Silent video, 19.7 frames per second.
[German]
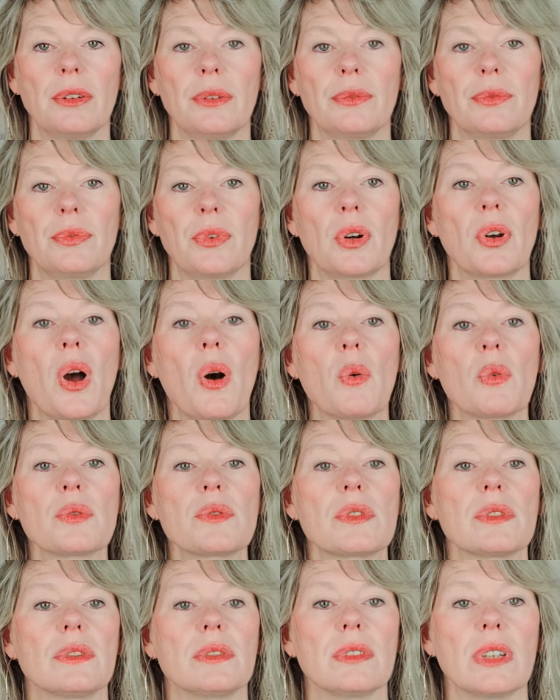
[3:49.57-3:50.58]
Von
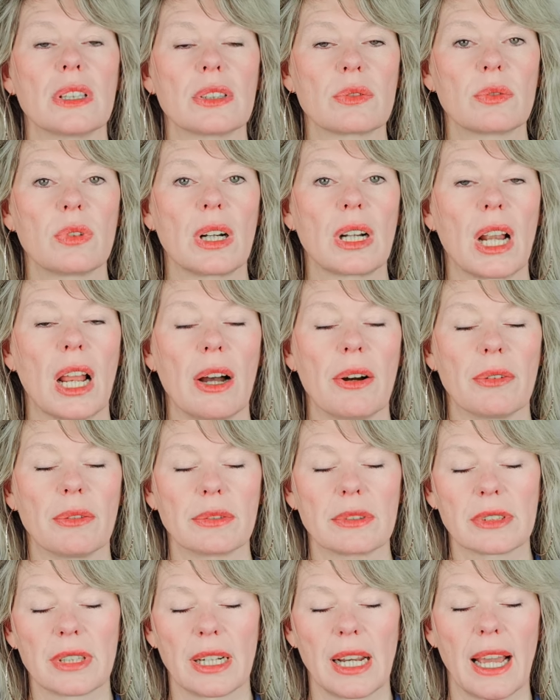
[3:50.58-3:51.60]
außen. Also klar,
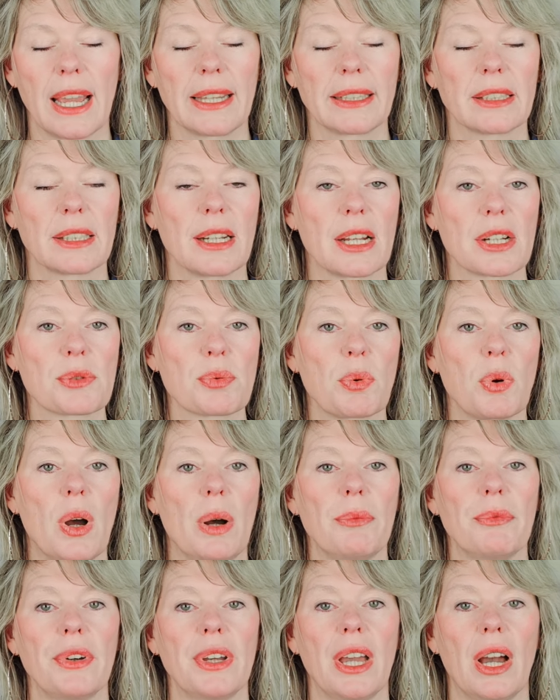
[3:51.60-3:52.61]
unseren eigenen Anspruch
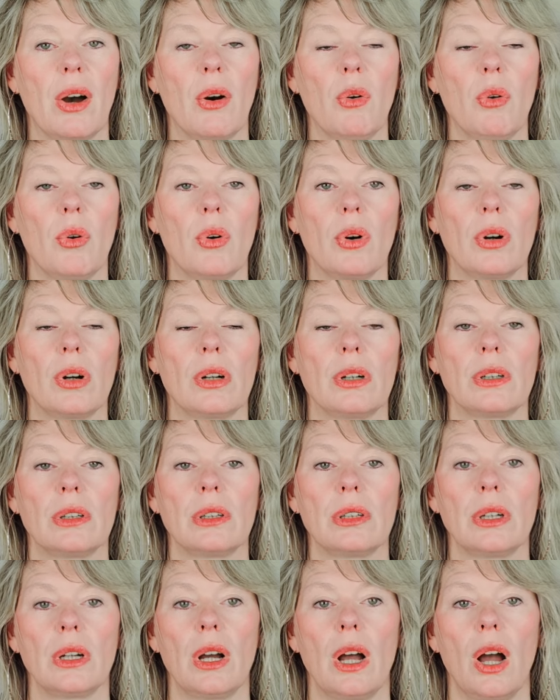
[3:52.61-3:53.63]
haben wir ja auch.
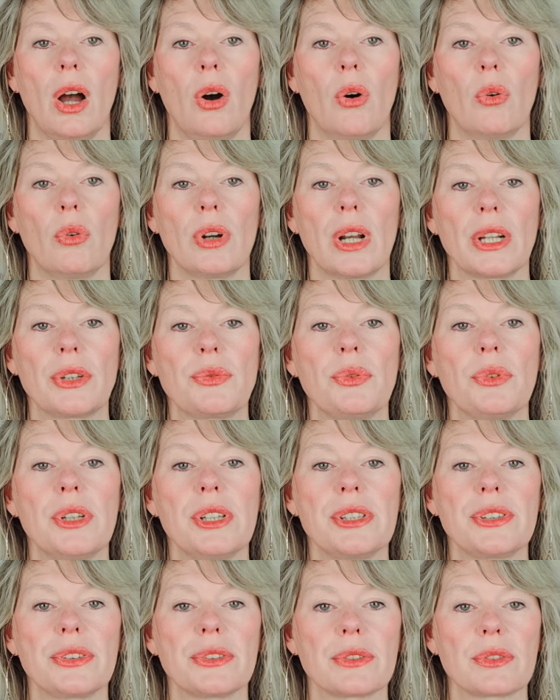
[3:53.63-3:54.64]
Und
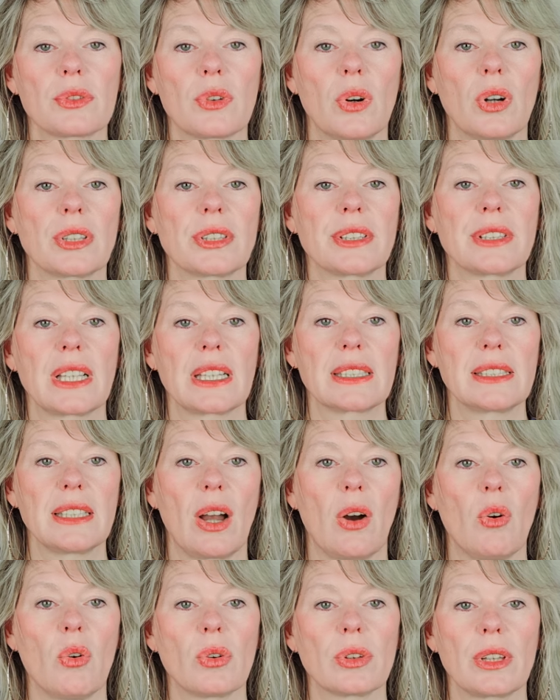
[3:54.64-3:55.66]
natürlich sorgt das ja
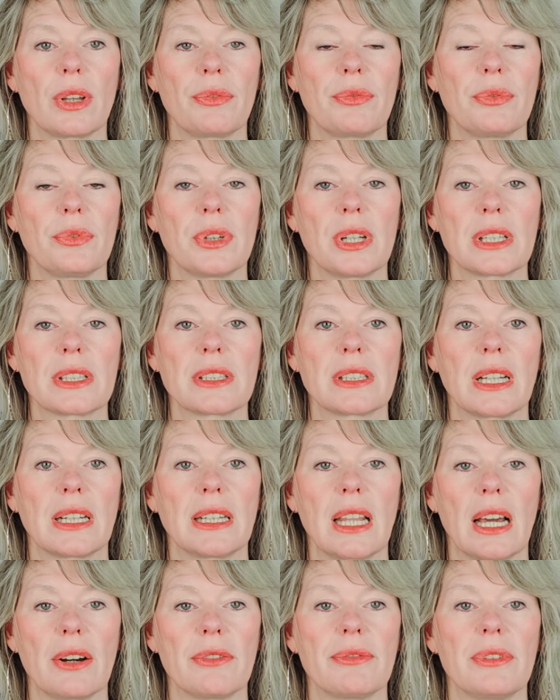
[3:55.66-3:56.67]
auch dafür, dass dann
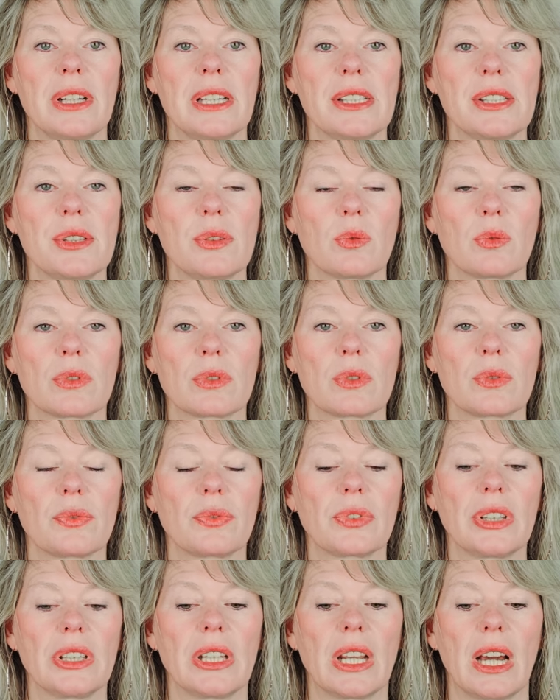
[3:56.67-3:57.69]
da vielleicht die
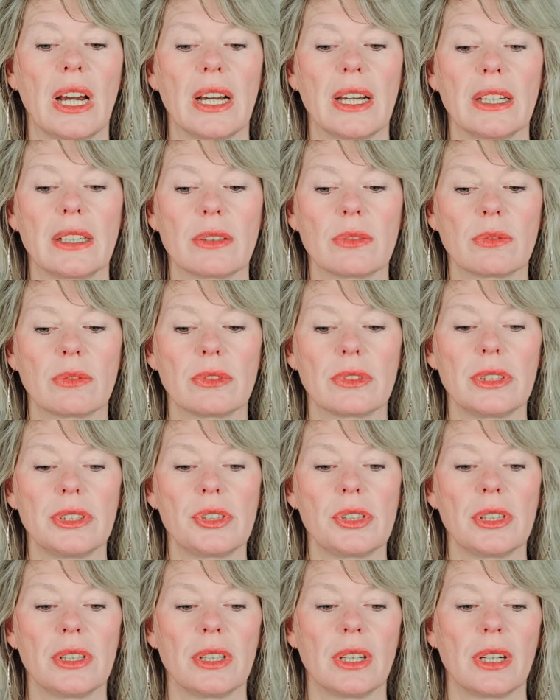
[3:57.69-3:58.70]
Unzufriedenheit und
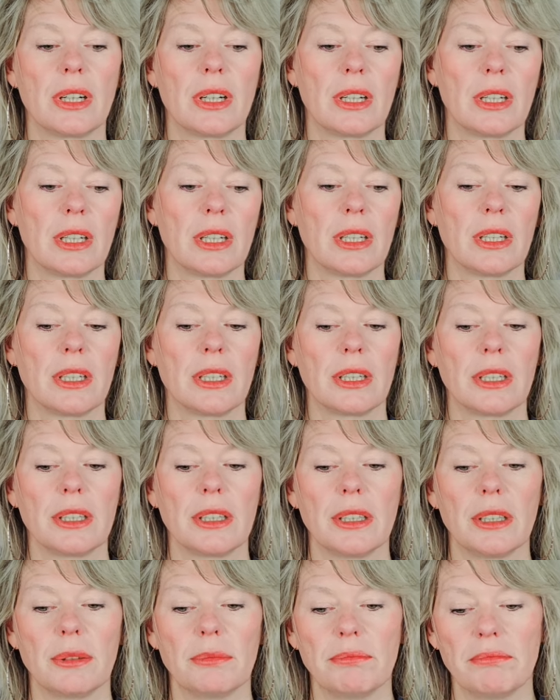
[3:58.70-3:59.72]
die
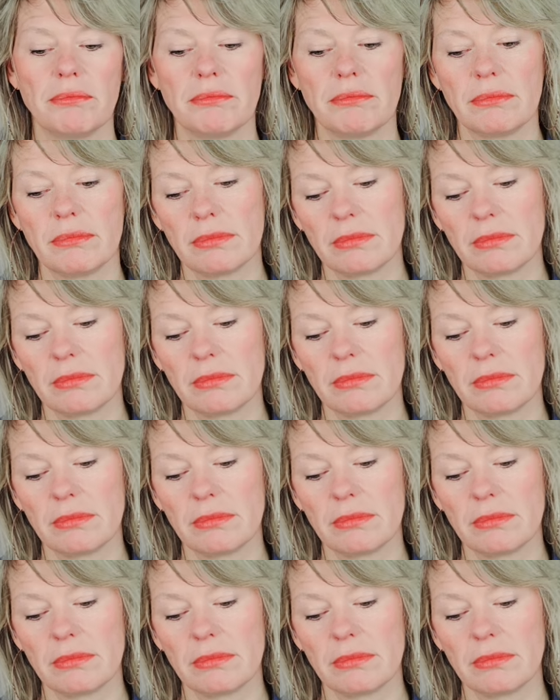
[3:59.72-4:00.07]
ähm,